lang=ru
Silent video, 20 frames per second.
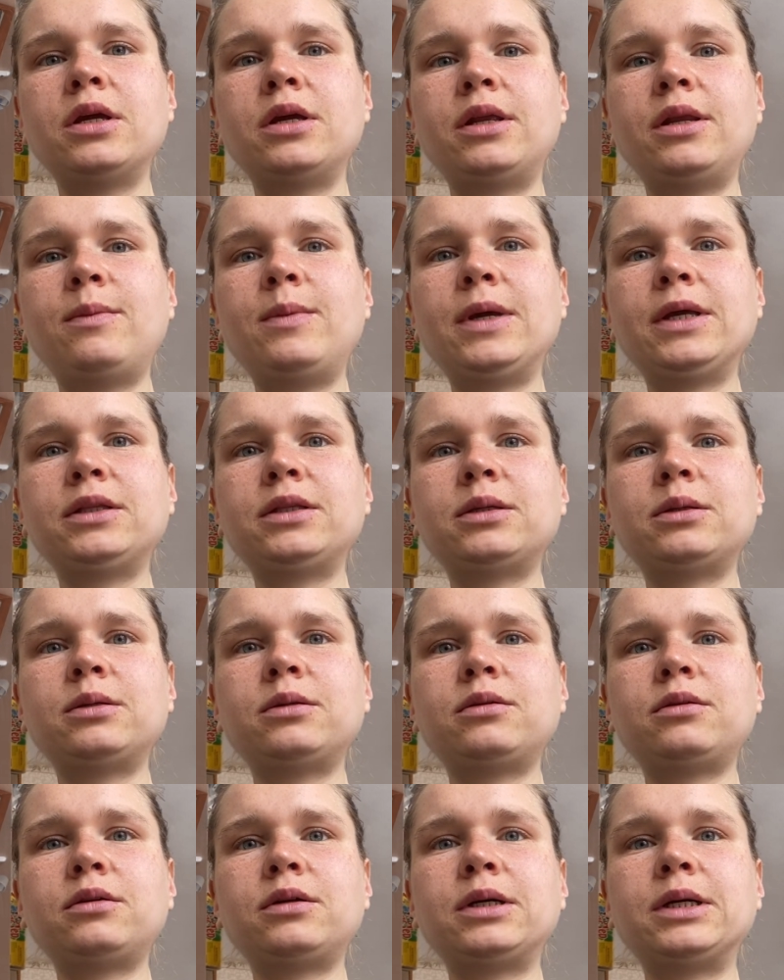
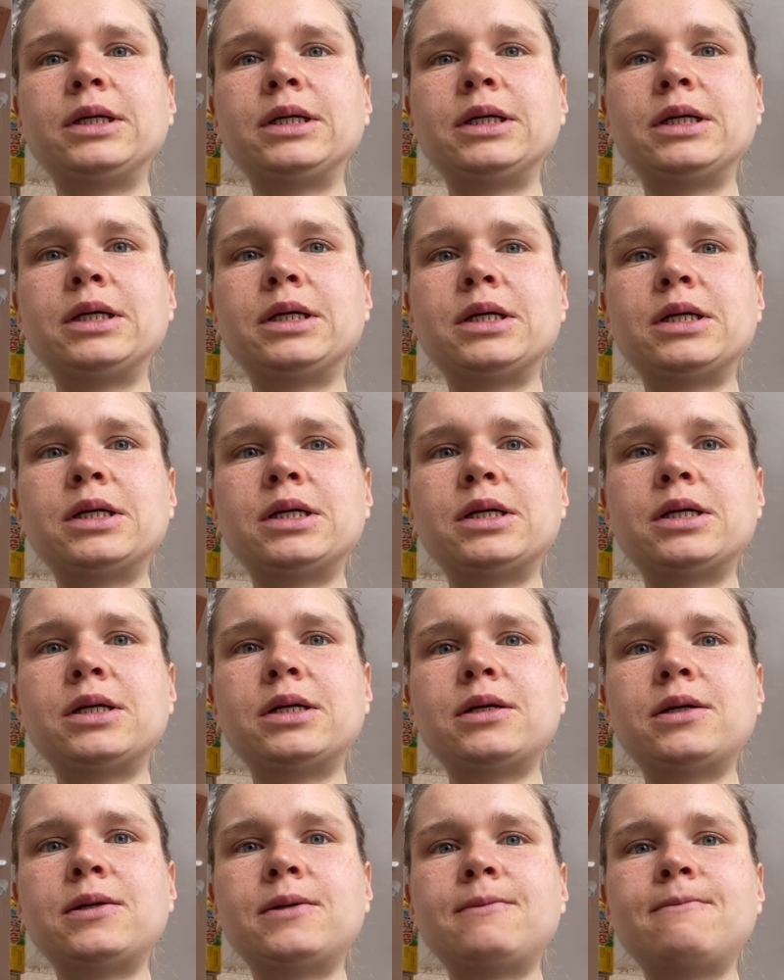Ребята,
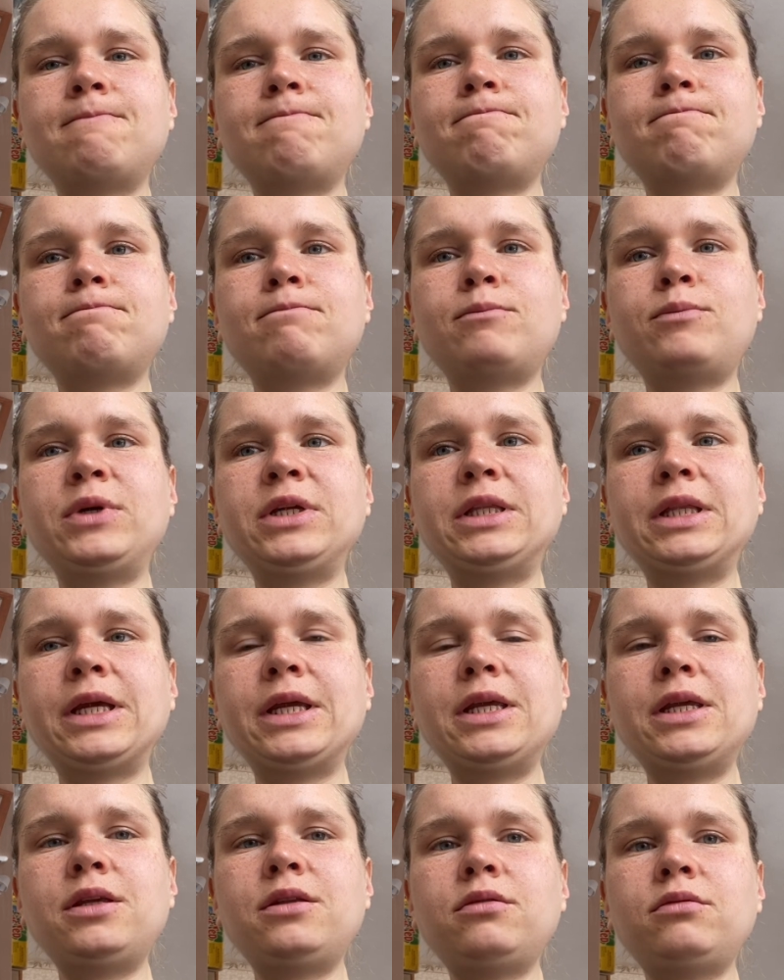а,
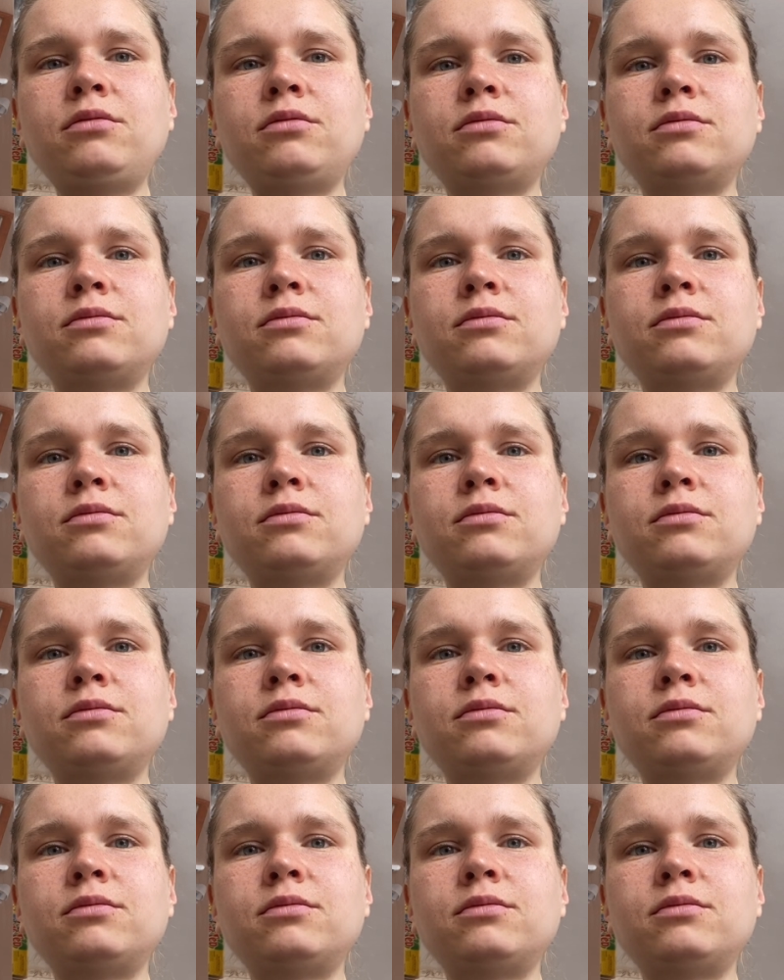бетаин